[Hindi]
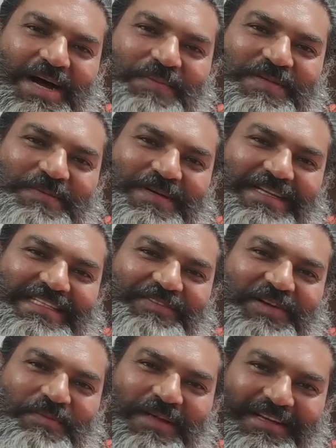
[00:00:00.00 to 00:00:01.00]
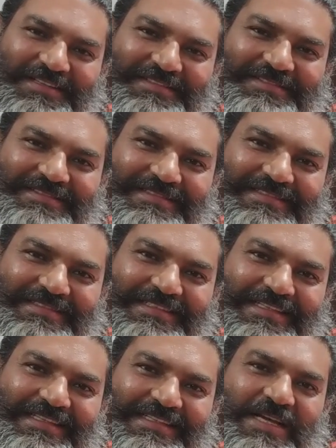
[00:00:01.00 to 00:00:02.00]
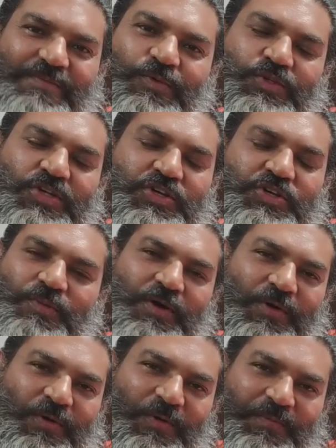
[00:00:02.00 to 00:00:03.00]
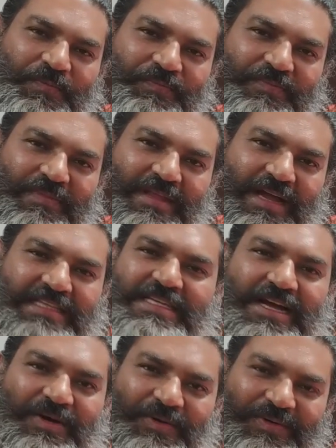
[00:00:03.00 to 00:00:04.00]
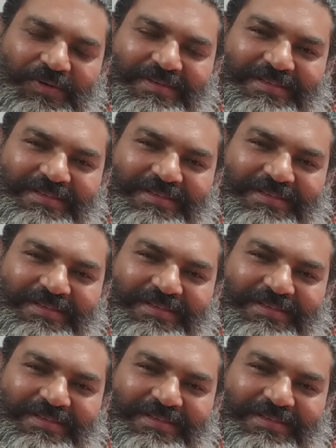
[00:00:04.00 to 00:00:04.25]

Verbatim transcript: आप सबके जीवन में सब कुछ शुभ हो अच्छा हो